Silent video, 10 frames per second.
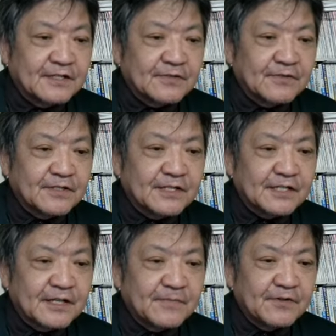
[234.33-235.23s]
小児科
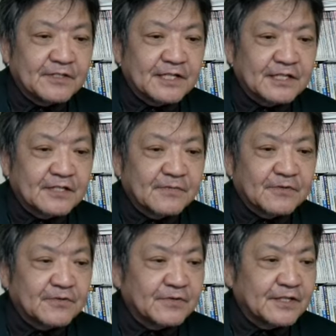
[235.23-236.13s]
専門医になって
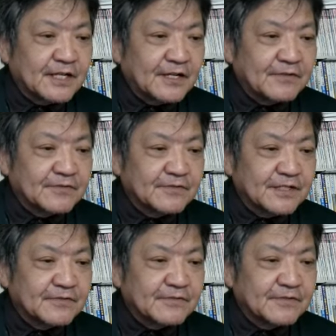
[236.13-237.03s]
も小児科医を続
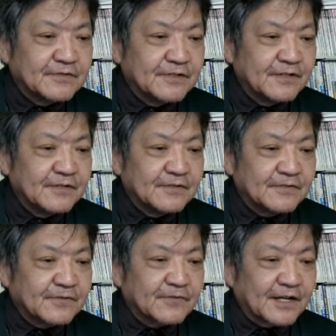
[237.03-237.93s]
ける
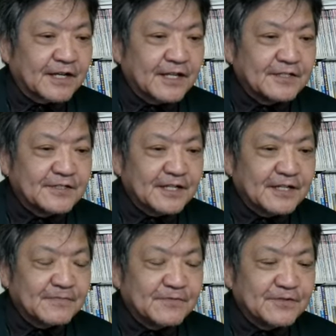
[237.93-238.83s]
ことが現実
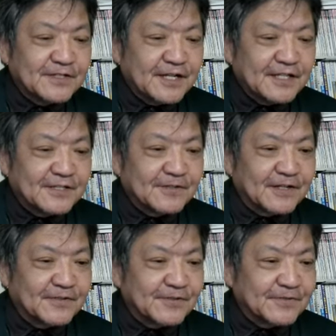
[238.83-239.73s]
的に難しいの
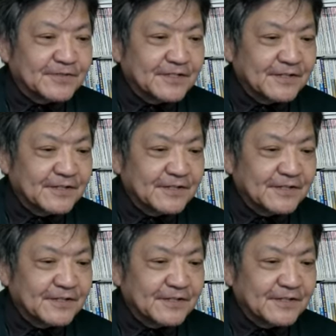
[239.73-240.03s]
だということで